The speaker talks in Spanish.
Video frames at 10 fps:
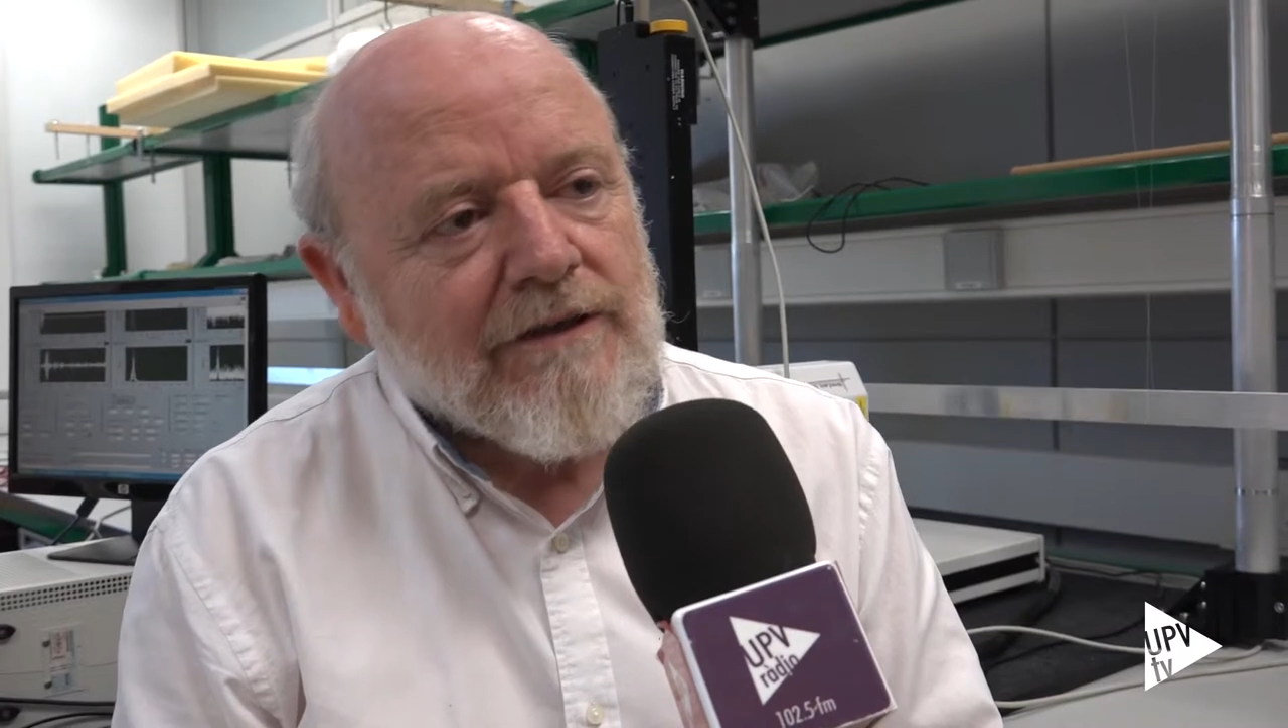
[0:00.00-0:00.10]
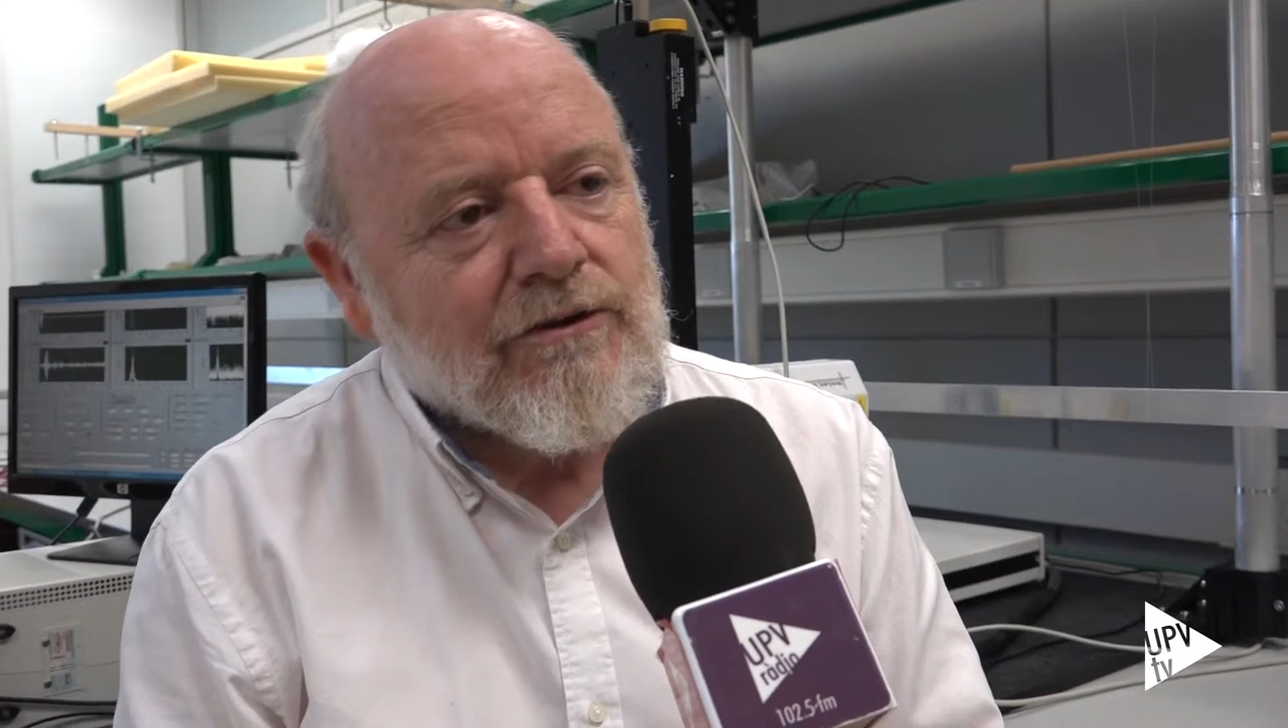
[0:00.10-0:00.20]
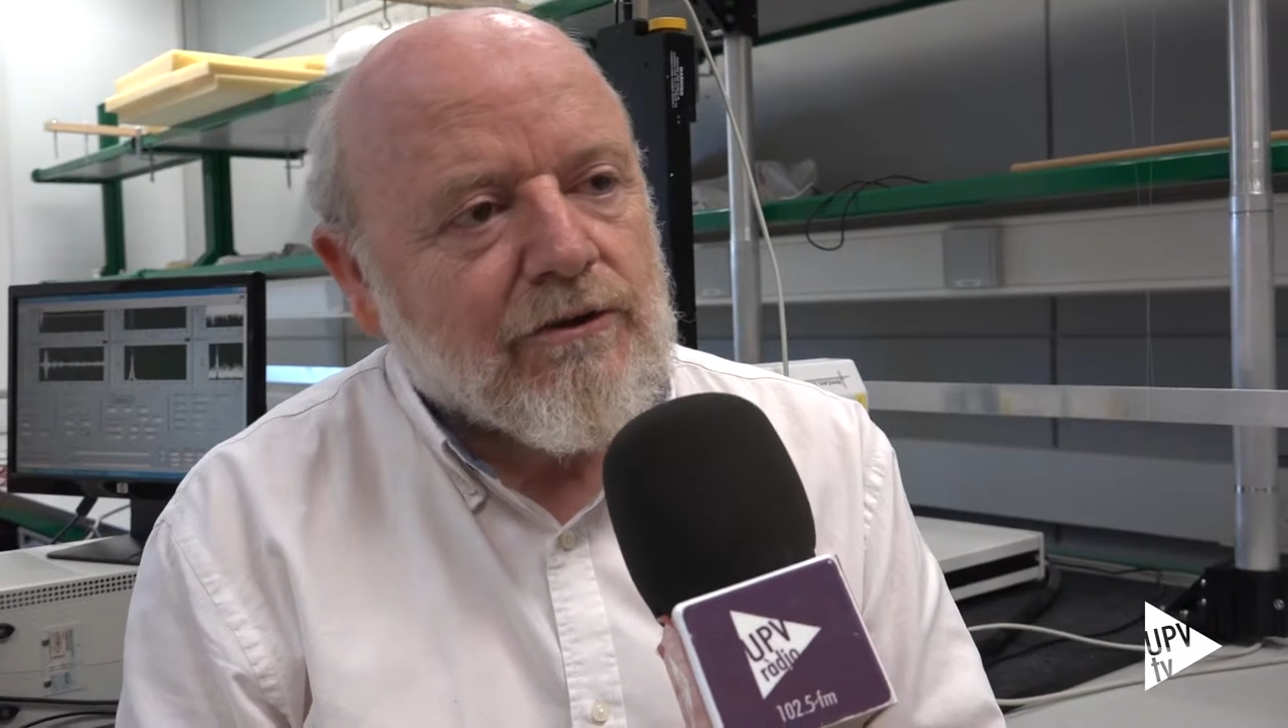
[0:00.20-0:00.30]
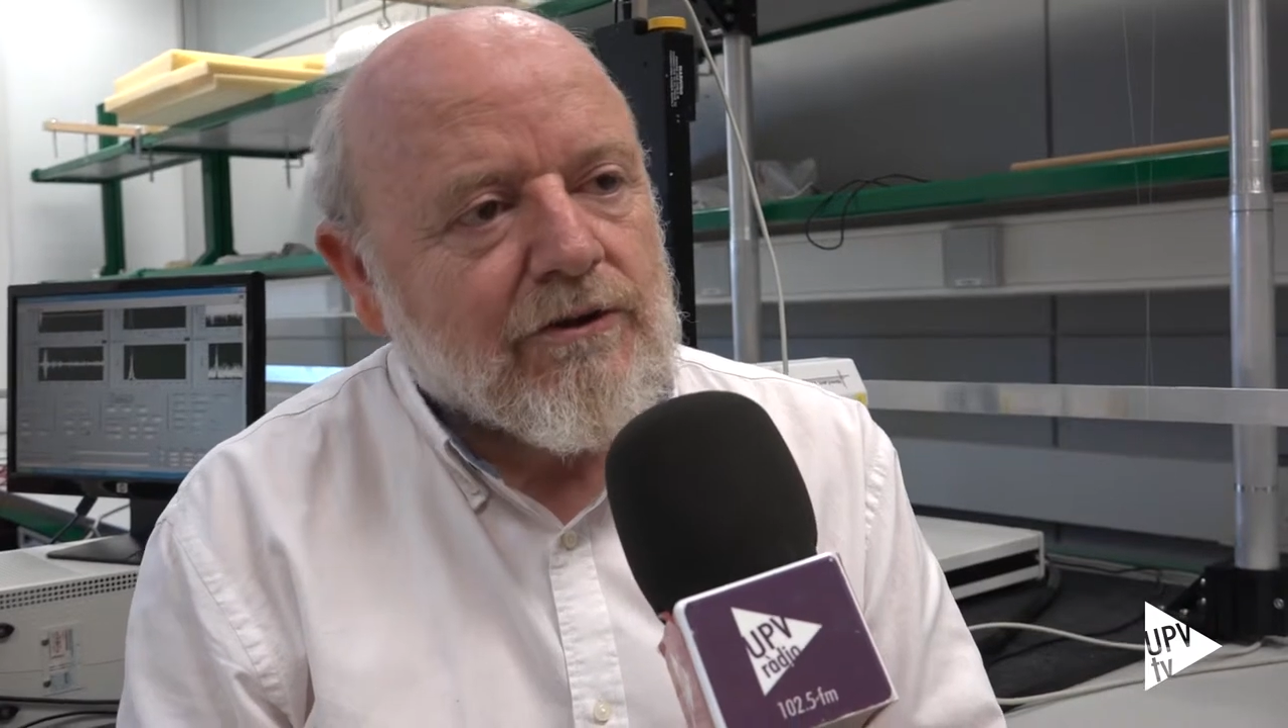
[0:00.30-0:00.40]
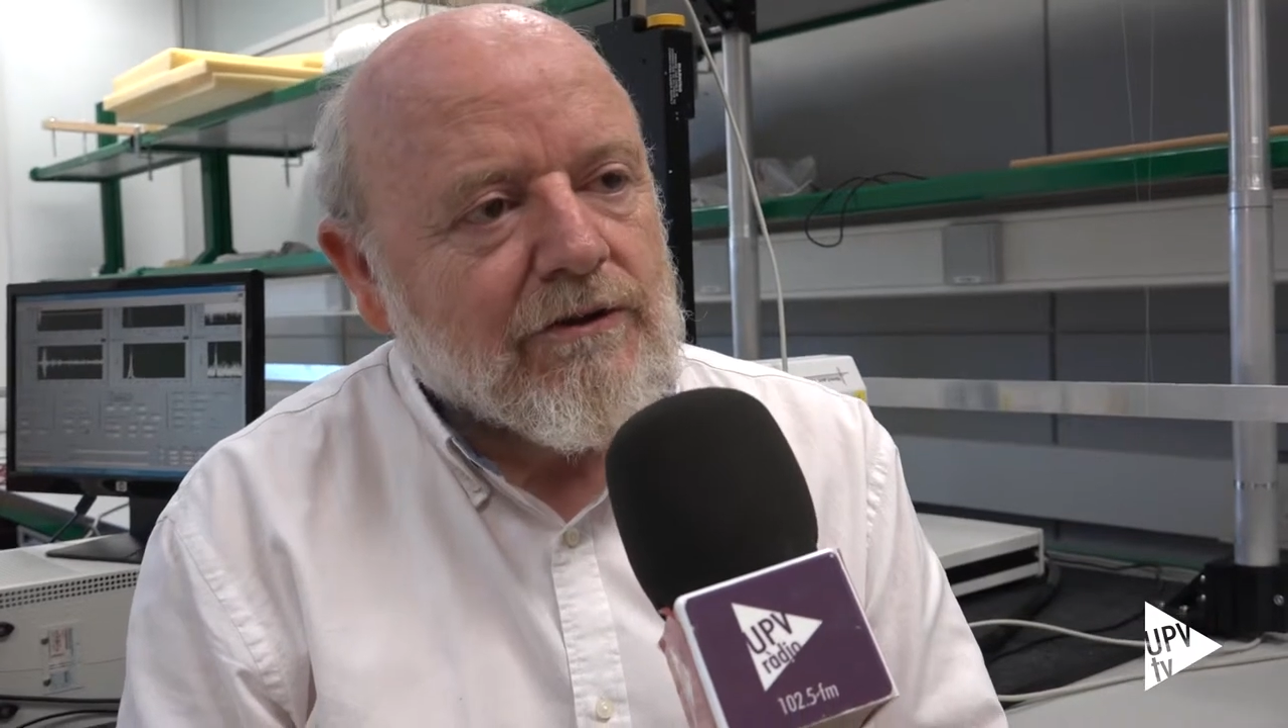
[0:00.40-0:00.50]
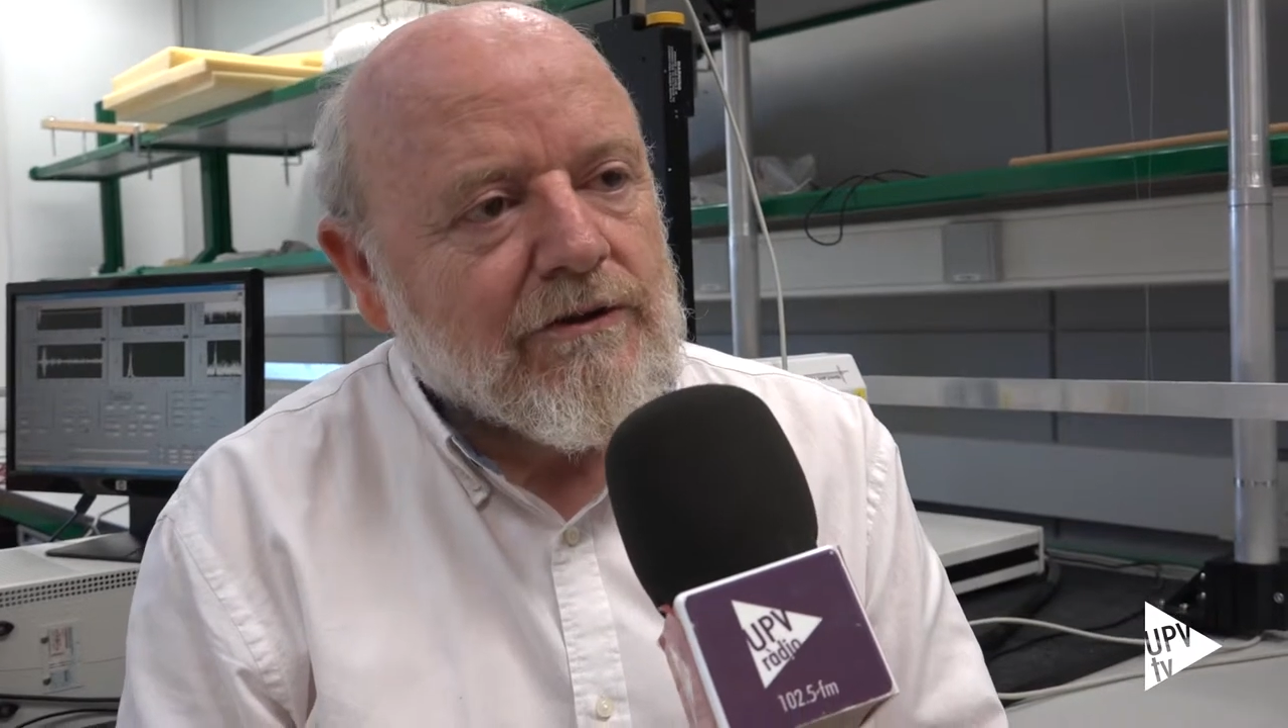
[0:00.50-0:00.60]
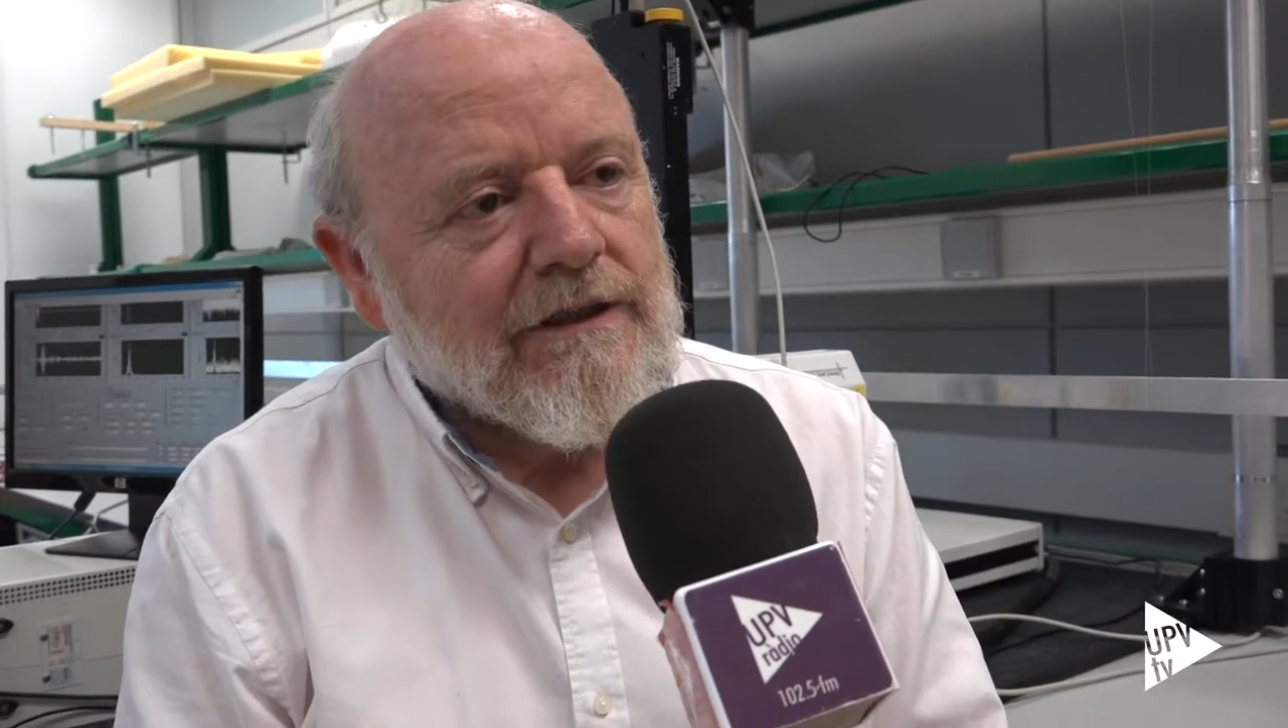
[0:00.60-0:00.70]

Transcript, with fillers: absorción